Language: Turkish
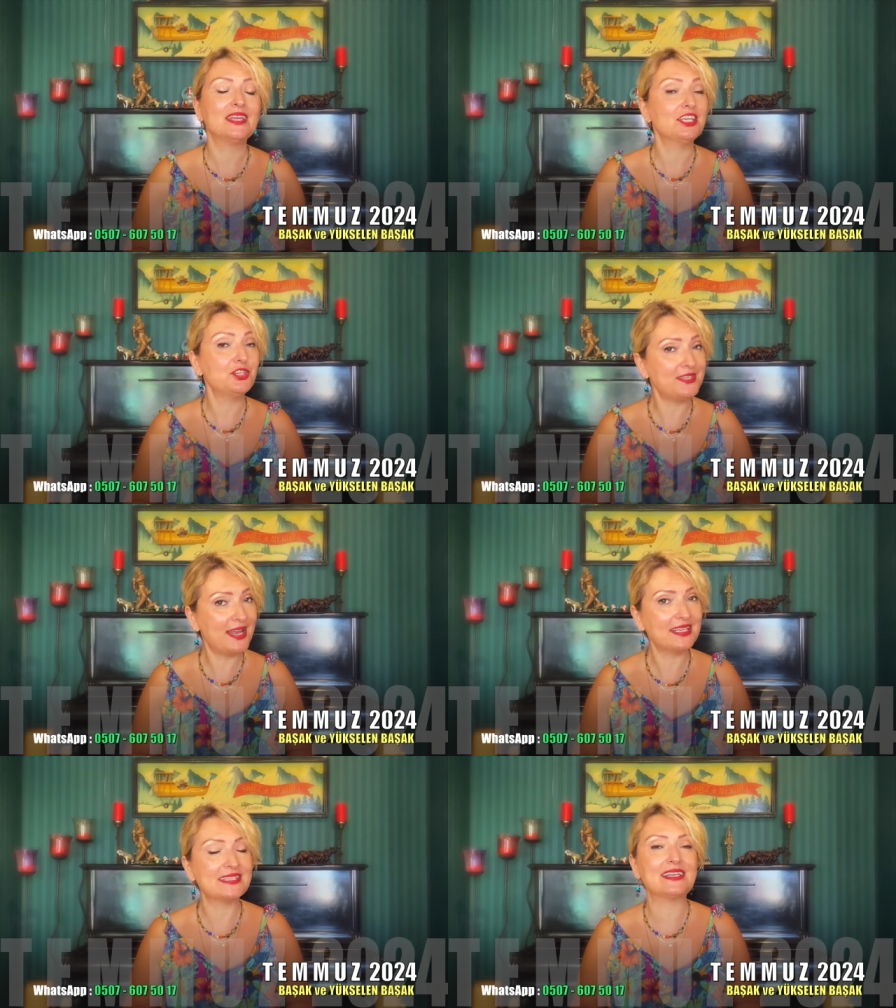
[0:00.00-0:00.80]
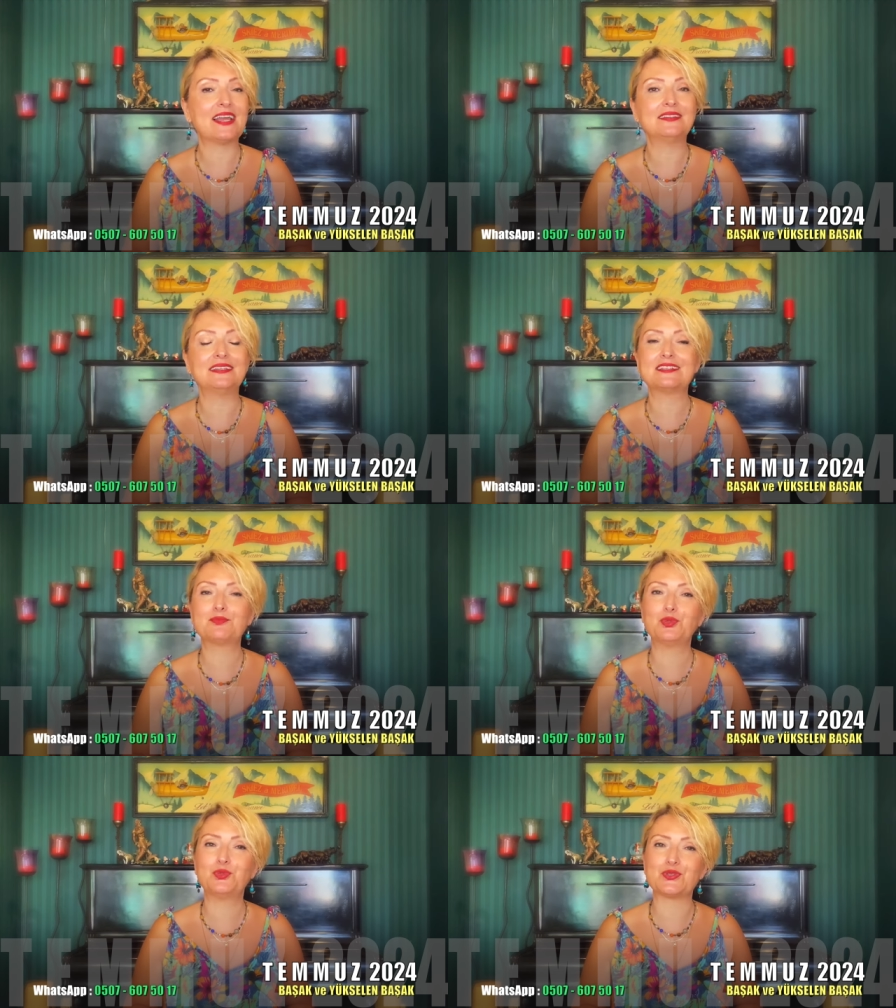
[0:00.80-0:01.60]
kişisel
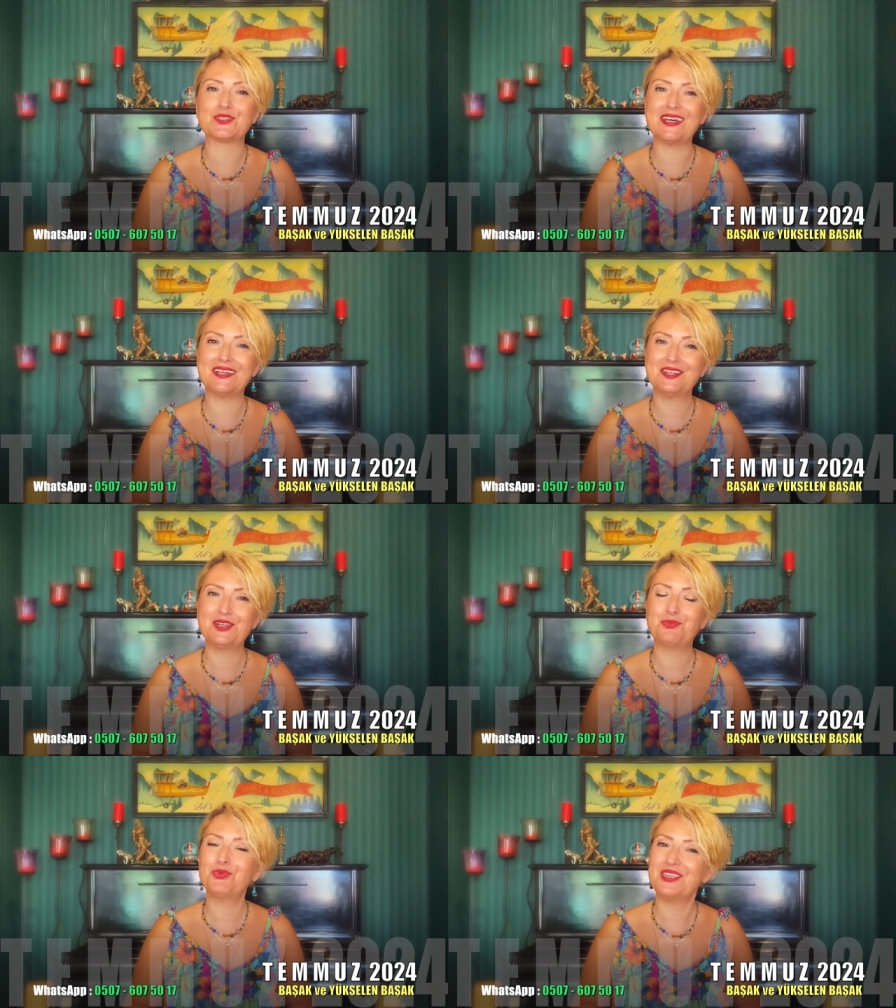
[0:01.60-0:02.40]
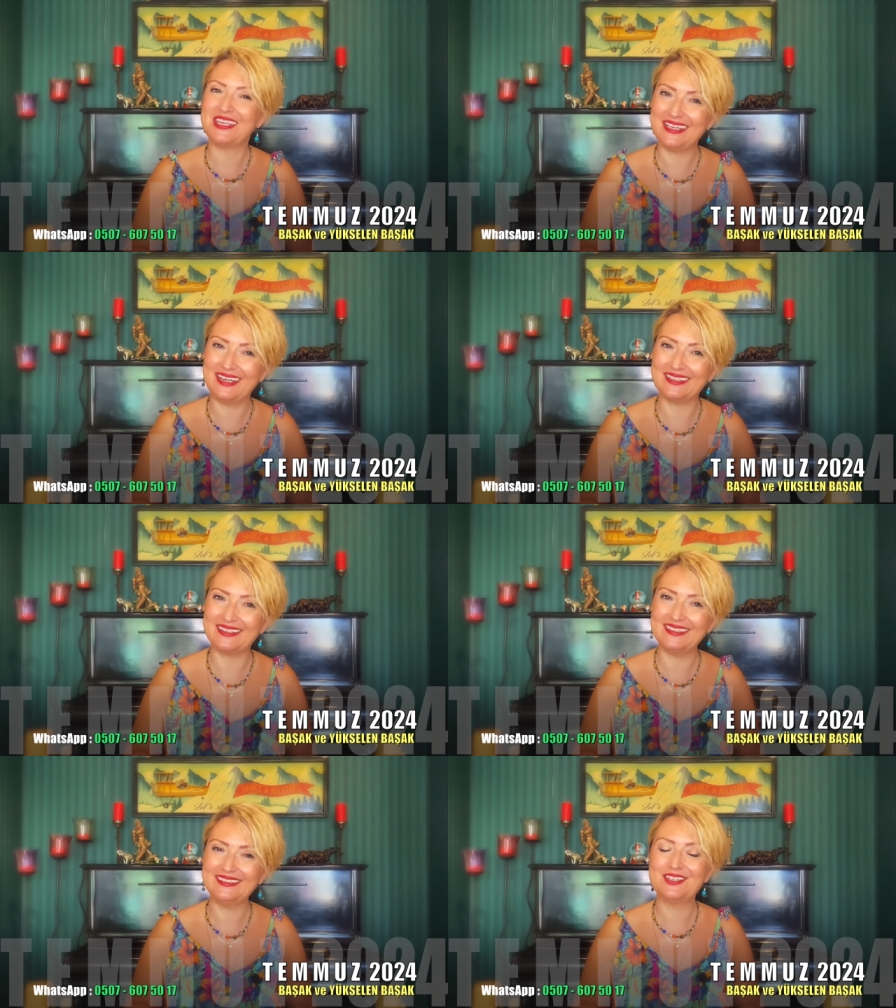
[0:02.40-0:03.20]
gezegenleriniz bulunuyorsa bu yeni
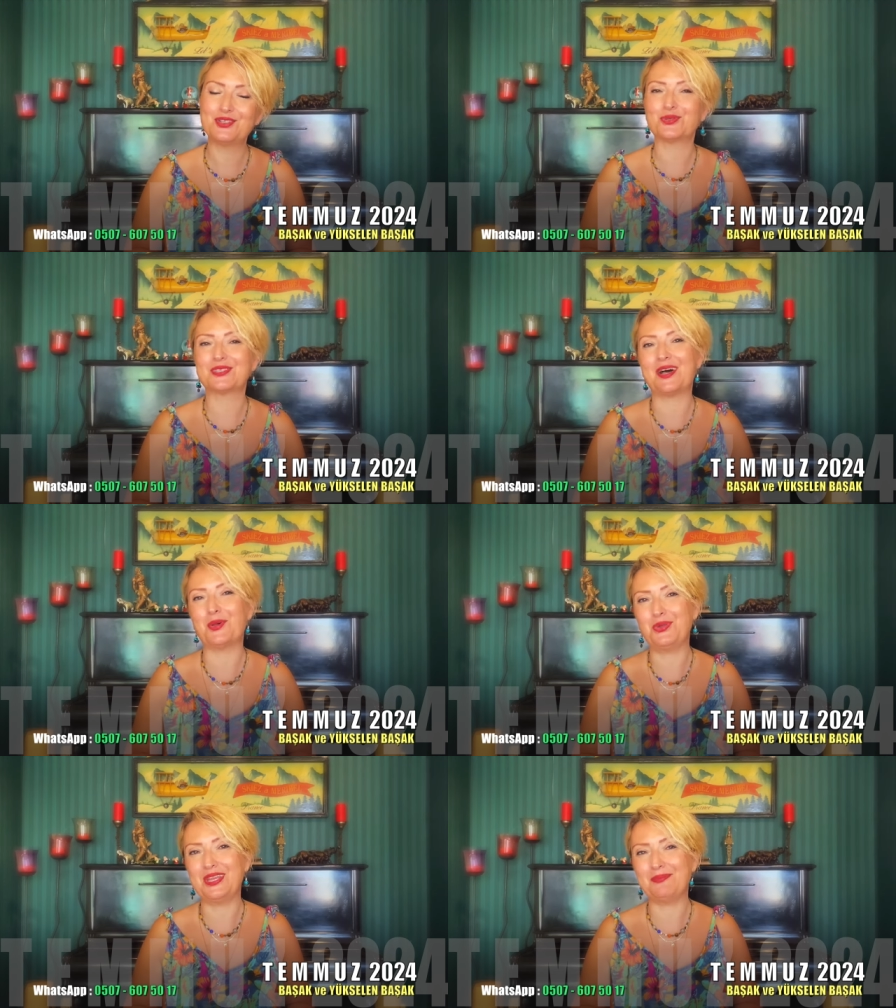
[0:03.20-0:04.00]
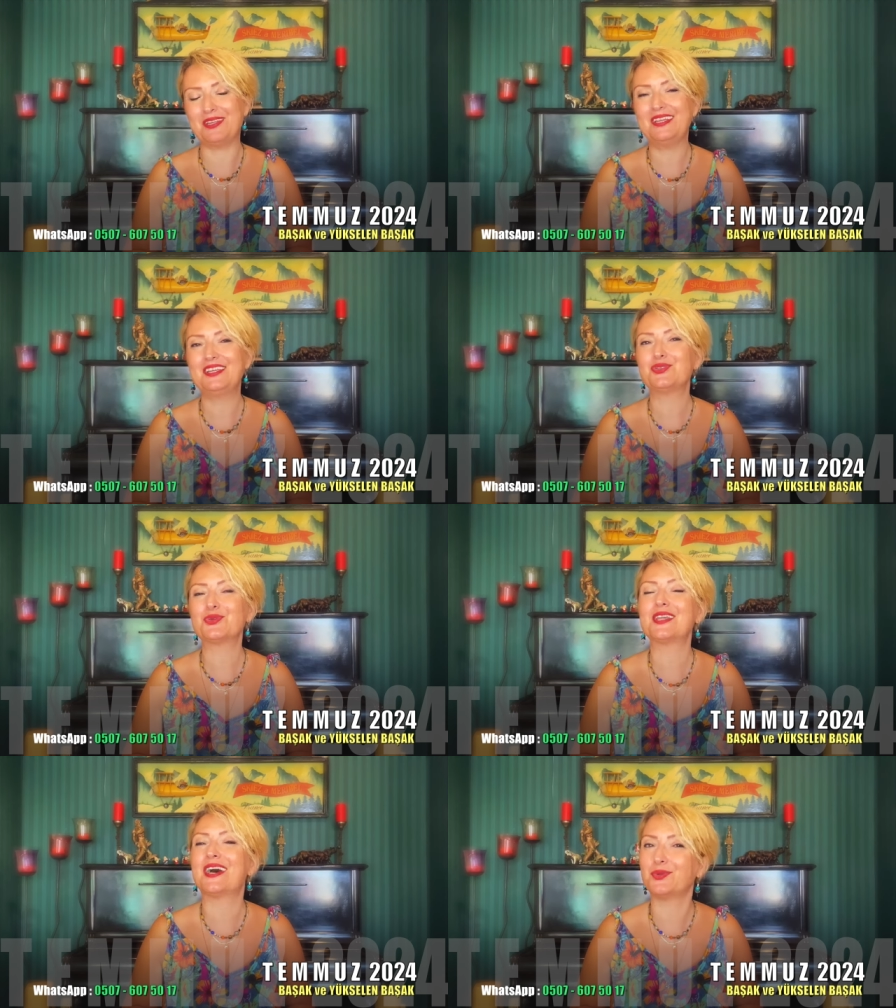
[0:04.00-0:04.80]
aydan çok daha önemli,
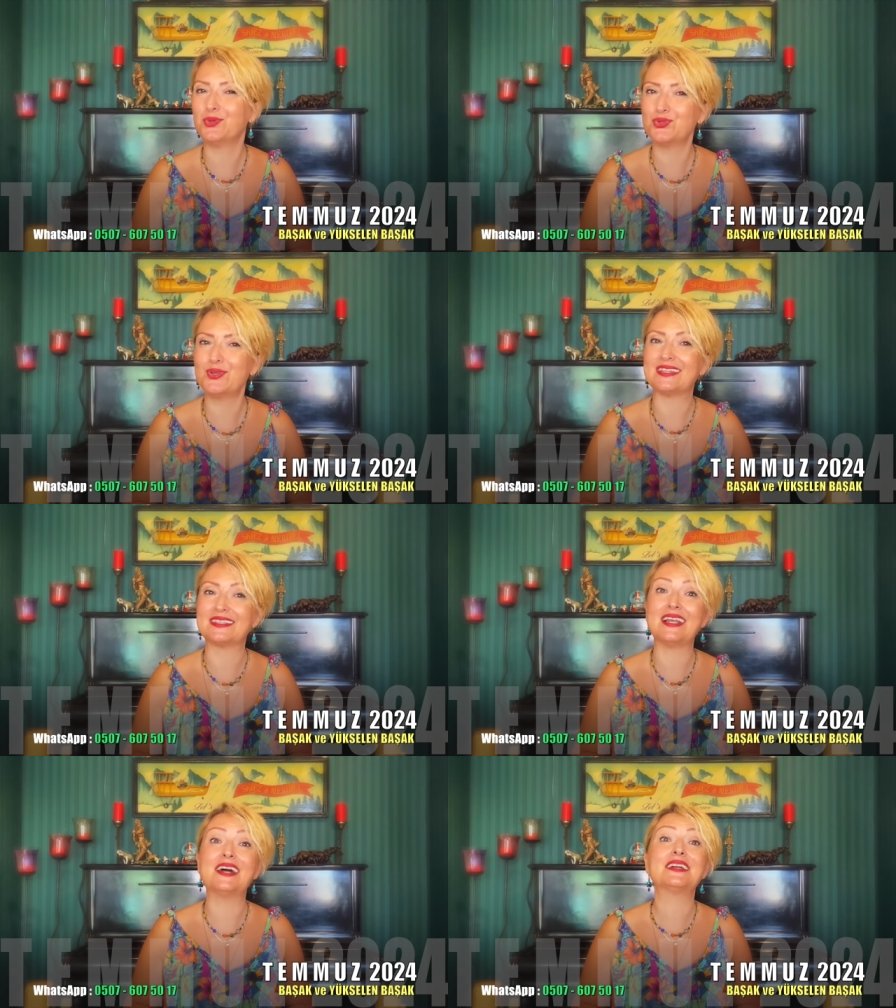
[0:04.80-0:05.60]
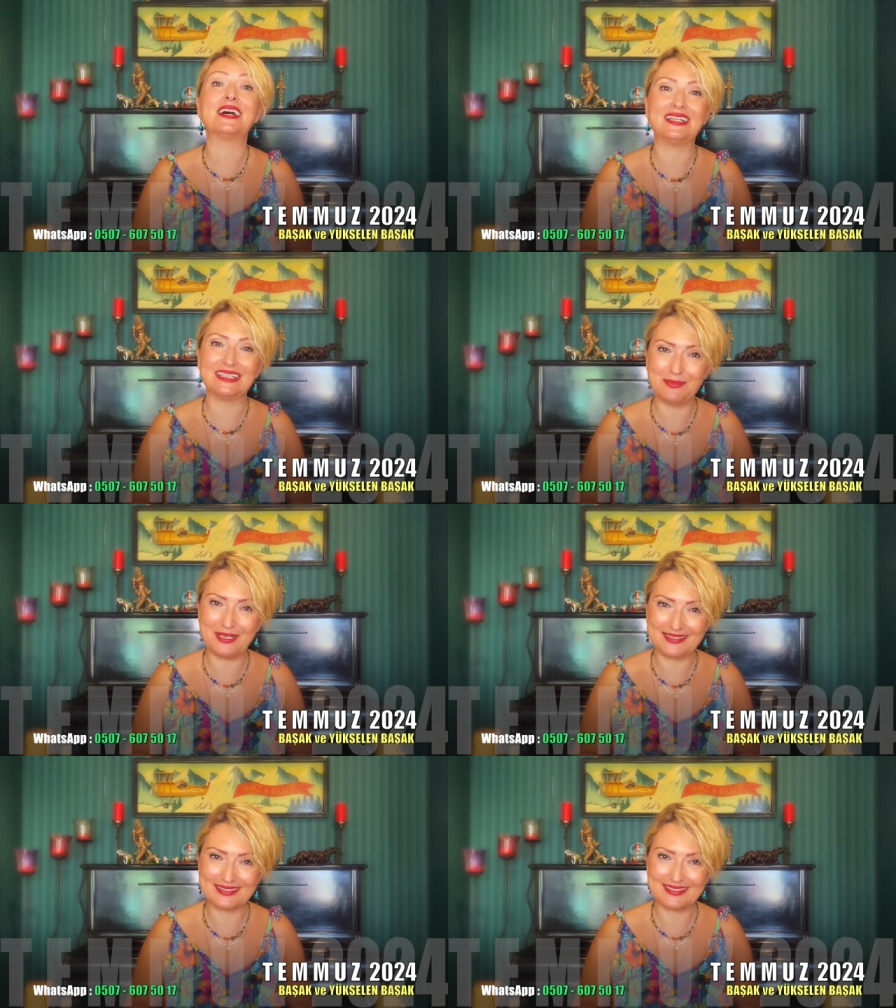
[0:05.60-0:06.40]
çok daha güçlü etkiler
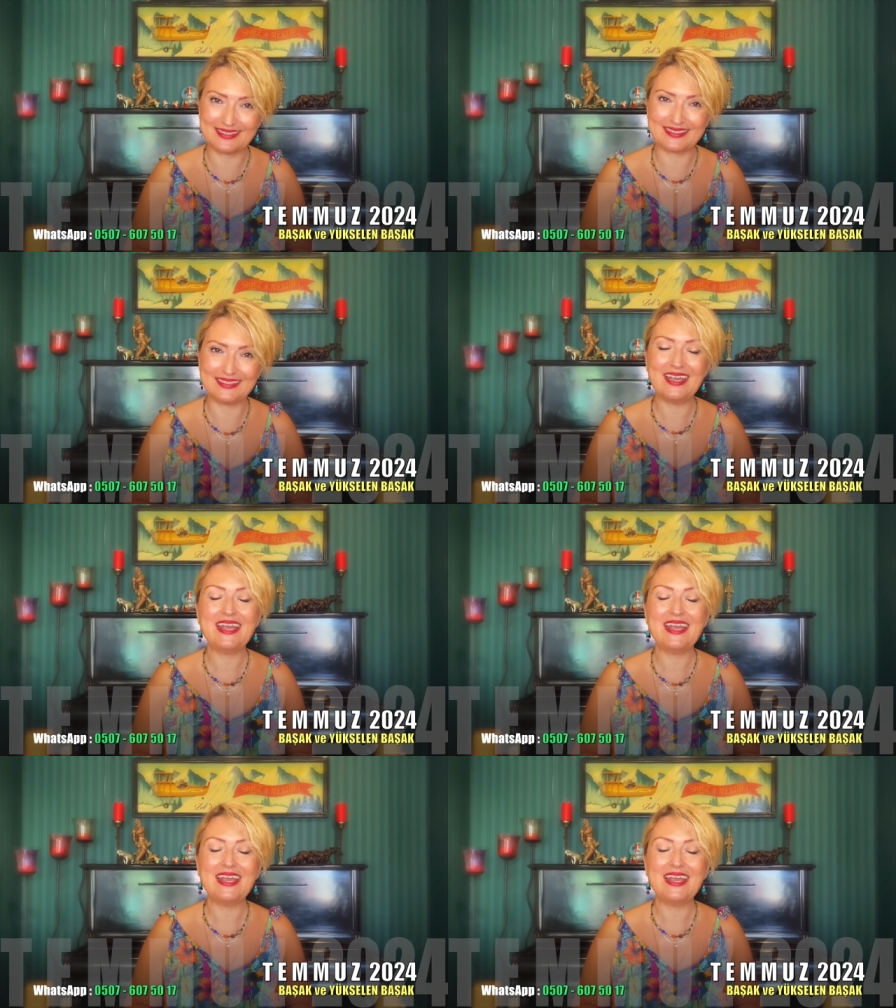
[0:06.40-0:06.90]
alabilirsiniz.